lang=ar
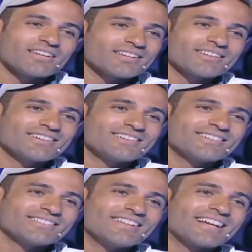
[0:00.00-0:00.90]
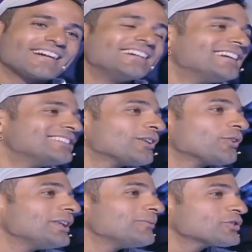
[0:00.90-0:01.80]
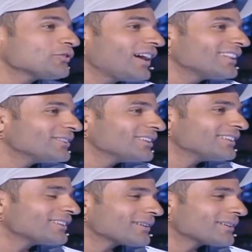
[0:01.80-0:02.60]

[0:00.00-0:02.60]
فاكر لا يعني, يعني انت كل ما اشوف حد انت ما